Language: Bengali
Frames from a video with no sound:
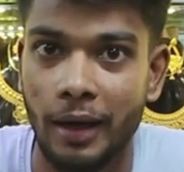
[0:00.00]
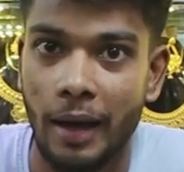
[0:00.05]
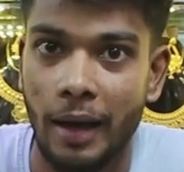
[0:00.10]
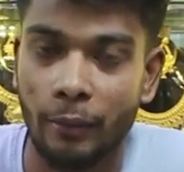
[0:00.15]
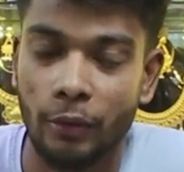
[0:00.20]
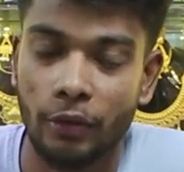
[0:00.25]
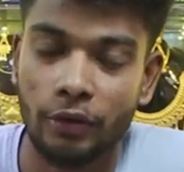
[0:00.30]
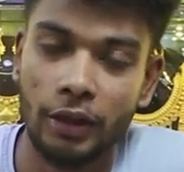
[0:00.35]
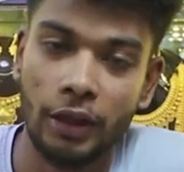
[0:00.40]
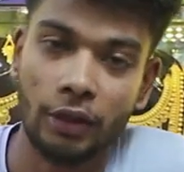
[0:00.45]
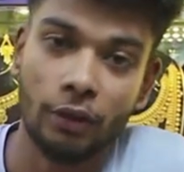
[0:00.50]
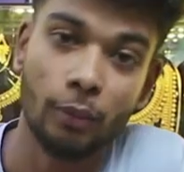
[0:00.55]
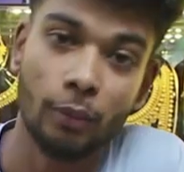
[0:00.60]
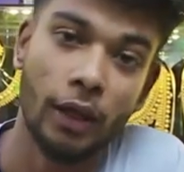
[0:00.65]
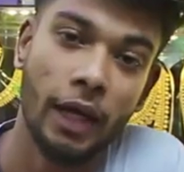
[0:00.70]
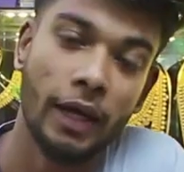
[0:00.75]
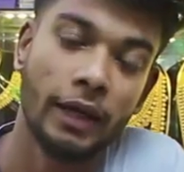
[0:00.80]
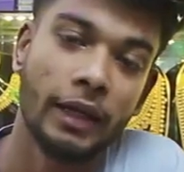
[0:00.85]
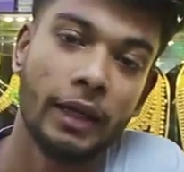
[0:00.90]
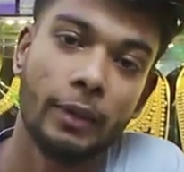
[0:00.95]
আমরা হচ্ছে একদম
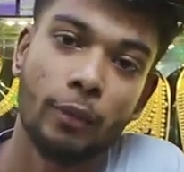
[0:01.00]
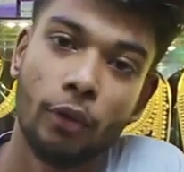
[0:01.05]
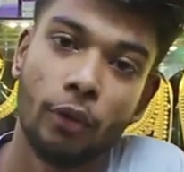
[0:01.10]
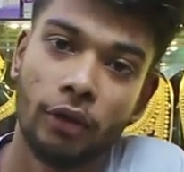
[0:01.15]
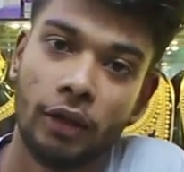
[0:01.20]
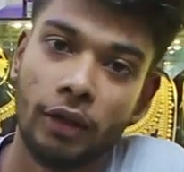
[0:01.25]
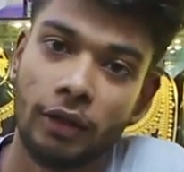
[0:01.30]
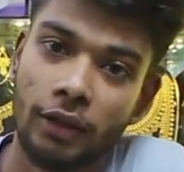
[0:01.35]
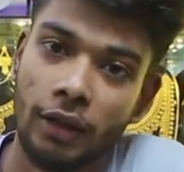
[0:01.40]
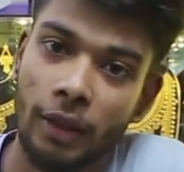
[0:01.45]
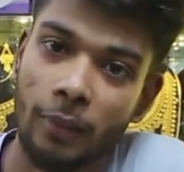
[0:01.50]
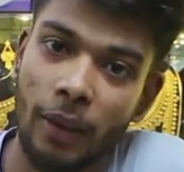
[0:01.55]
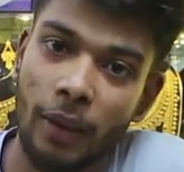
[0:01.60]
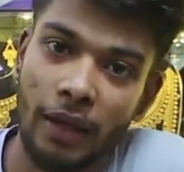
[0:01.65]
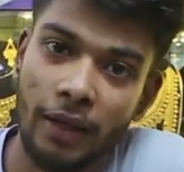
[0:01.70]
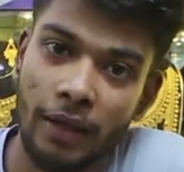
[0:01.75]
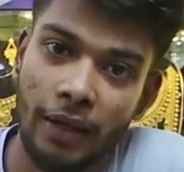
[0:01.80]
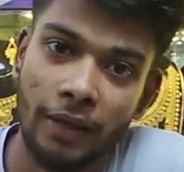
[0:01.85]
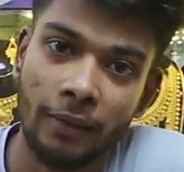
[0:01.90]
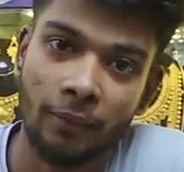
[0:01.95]
ডাইরেক্ট ইম্পোর্টার থেকে
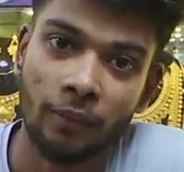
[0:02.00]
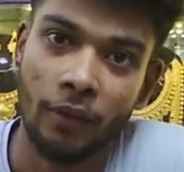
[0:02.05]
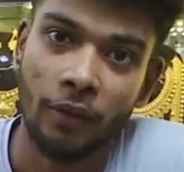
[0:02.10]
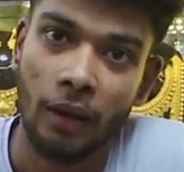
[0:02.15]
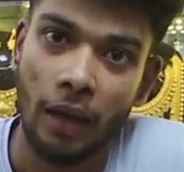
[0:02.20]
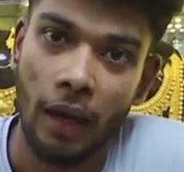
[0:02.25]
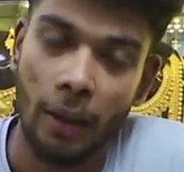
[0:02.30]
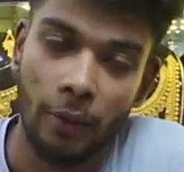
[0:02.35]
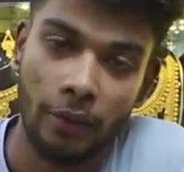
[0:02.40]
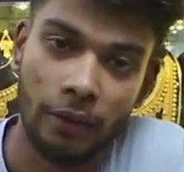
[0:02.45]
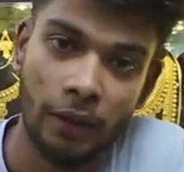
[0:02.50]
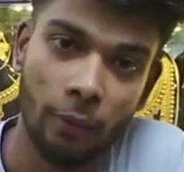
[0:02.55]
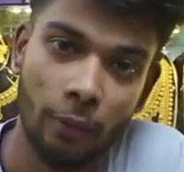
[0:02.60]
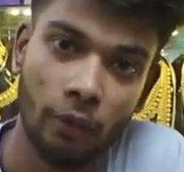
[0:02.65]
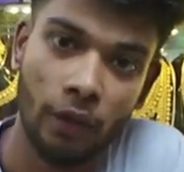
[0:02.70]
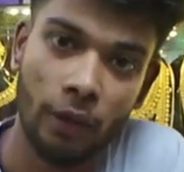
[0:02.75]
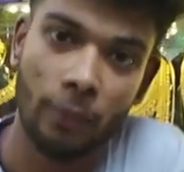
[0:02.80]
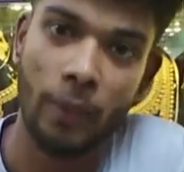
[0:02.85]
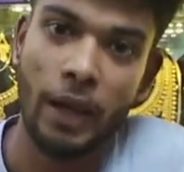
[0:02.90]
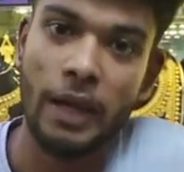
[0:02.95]
মাল নেই আমাদের
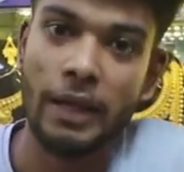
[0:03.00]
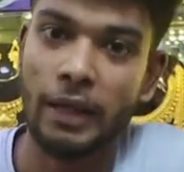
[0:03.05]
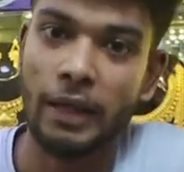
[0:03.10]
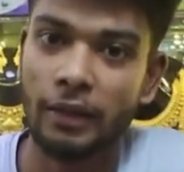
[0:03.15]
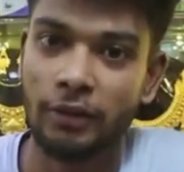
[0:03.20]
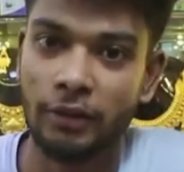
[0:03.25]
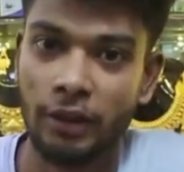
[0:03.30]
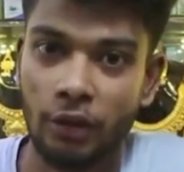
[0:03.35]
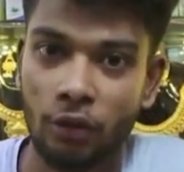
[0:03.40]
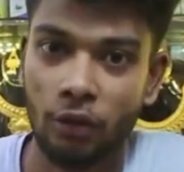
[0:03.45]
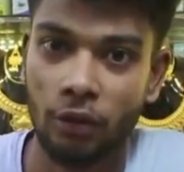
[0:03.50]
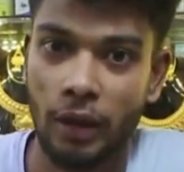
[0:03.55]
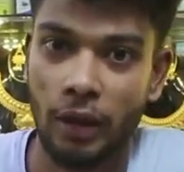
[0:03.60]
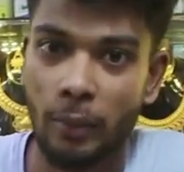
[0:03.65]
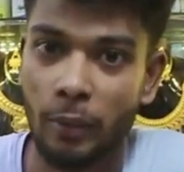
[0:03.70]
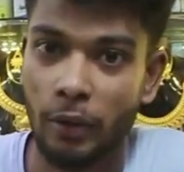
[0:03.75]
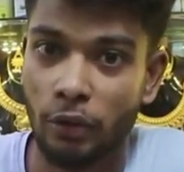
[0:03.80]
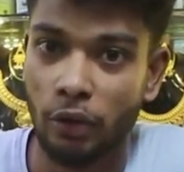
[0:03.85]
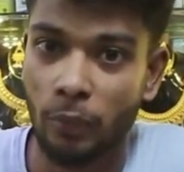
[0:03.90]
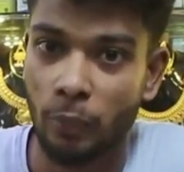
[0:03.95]
প্রোডাক্ট পাইকারি সেল করি
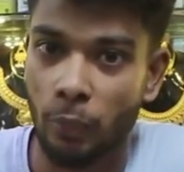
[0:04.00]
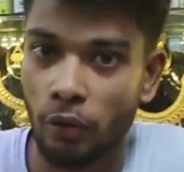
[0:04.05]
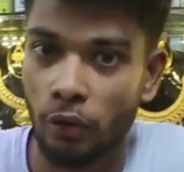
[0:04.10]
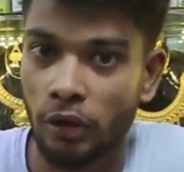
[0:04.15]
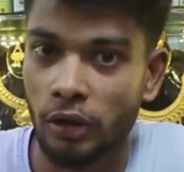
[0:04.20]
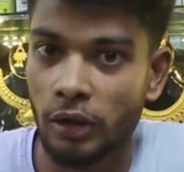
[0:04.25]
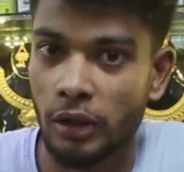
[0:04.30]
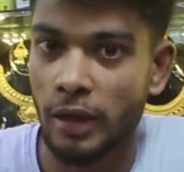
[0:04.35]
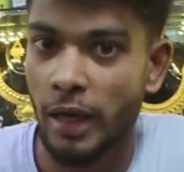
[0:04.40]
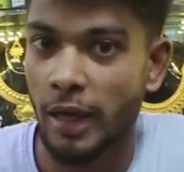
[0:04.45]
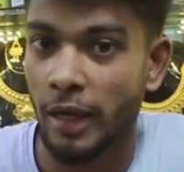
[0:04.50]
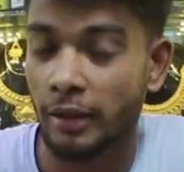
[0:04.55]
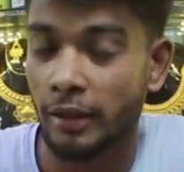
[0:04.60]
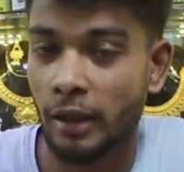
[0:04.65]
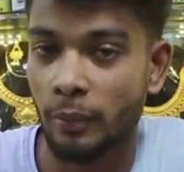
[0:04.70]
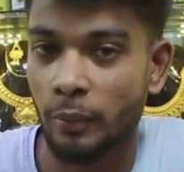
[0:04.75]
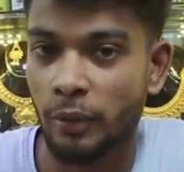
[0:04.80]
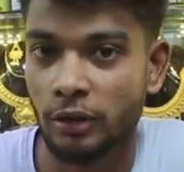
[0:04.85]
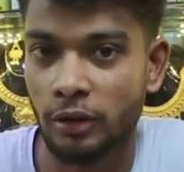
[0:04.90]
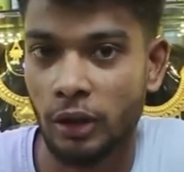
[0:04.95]
আমরা যদি প্রতিদিন এক
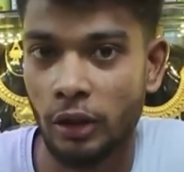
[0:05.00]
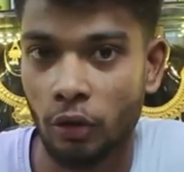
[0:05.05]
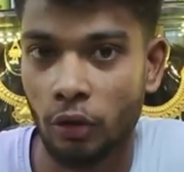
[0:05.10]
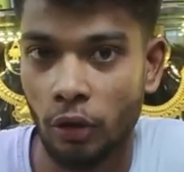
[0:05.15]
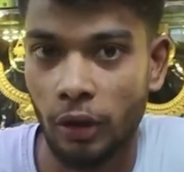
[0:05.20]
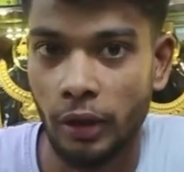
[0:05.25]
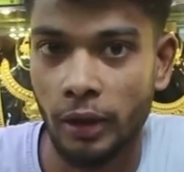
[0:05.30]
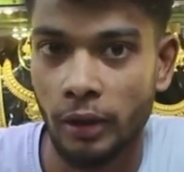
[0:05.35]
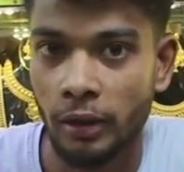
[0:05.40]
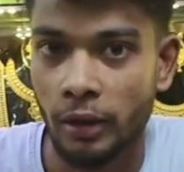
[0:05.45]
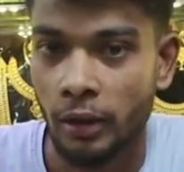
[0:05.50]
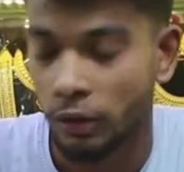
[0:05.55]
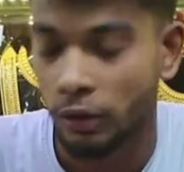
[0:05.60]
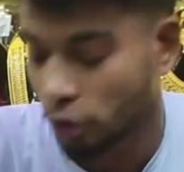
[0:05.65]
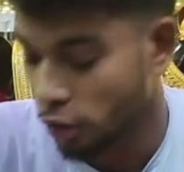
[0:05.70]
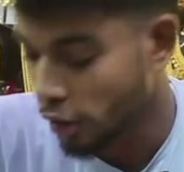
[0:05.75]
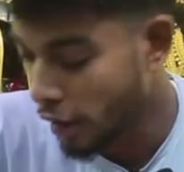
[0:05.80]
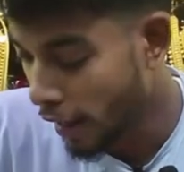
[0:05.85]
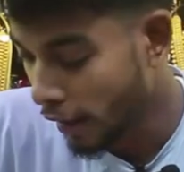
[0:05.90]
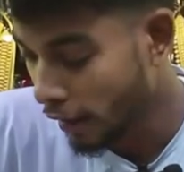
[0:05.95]
হাজার পিস সেল করি
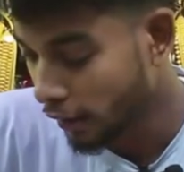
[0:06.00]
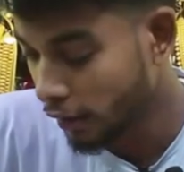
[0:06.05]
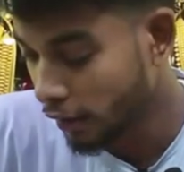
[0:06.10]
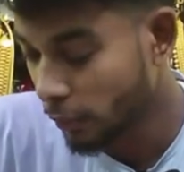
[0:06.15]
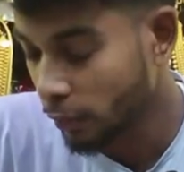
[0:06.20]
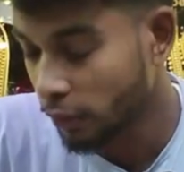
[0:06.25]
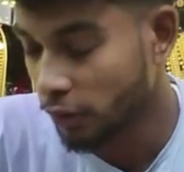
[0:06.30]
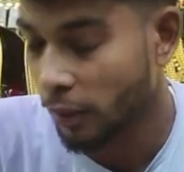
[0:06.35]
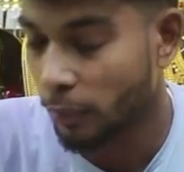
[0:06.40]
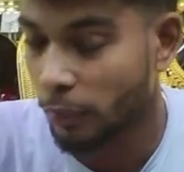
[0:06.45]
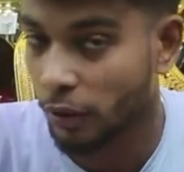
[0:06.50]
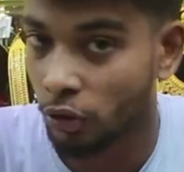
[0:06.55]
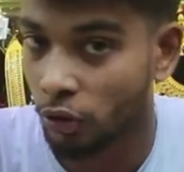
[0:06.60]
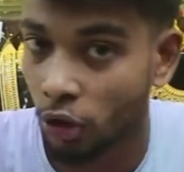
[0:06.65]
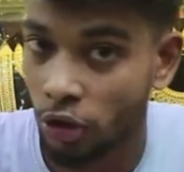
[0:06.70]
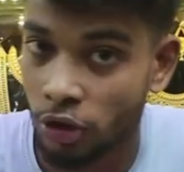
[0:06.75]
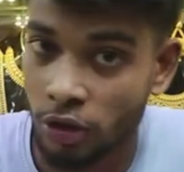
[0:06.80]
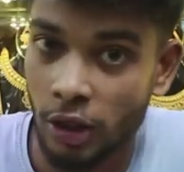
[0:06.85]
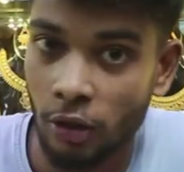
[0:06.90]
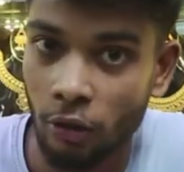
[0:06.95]
যদি এক হাজার পিস আপনার
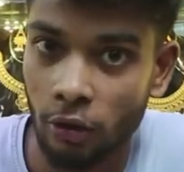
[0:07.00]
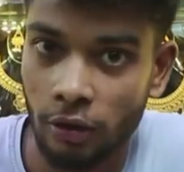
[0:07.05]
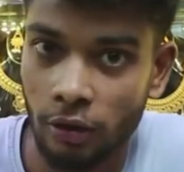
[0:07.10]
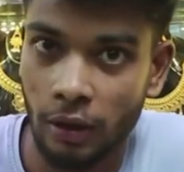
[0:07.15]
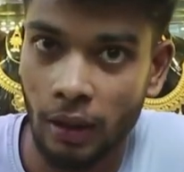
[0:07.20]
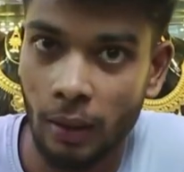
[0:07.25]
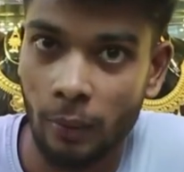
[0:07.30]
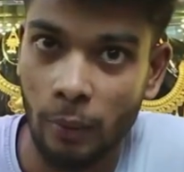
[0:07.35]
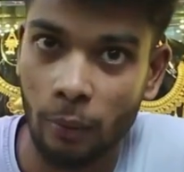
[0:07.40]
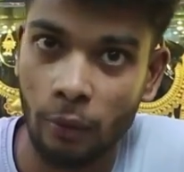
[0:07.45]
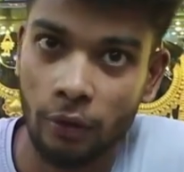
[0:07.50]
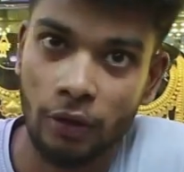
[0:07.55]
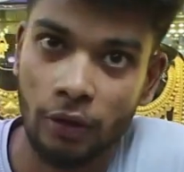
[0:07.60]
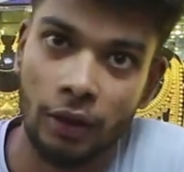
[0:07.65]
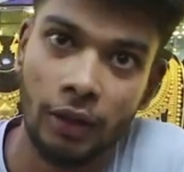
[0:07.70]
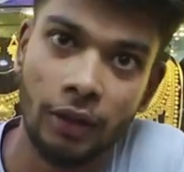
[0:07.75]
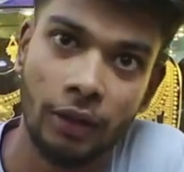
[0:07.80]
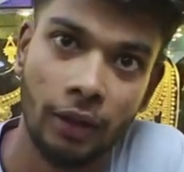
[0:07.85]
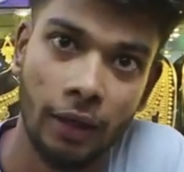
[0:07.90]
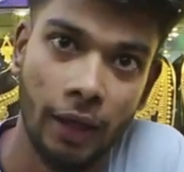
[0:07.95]
দশ টাকা করে থাকে আমার
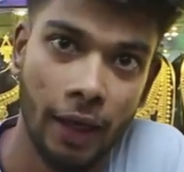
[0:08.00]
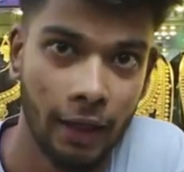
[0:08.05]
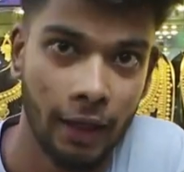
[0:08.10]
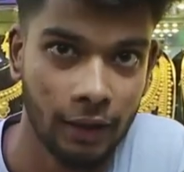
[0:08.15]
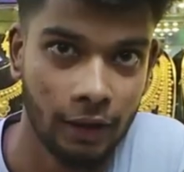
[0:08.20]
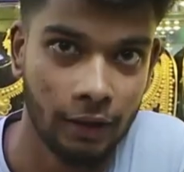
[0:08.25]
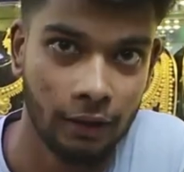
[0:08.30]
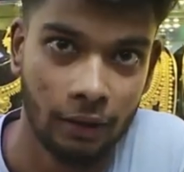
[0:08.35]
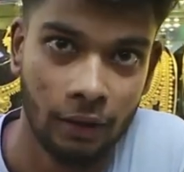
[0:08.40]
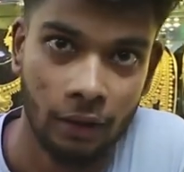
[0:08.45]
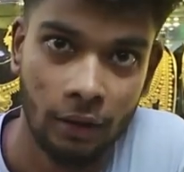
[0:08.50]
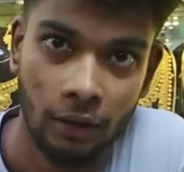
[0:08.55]
প্রতিদিন এক হাজার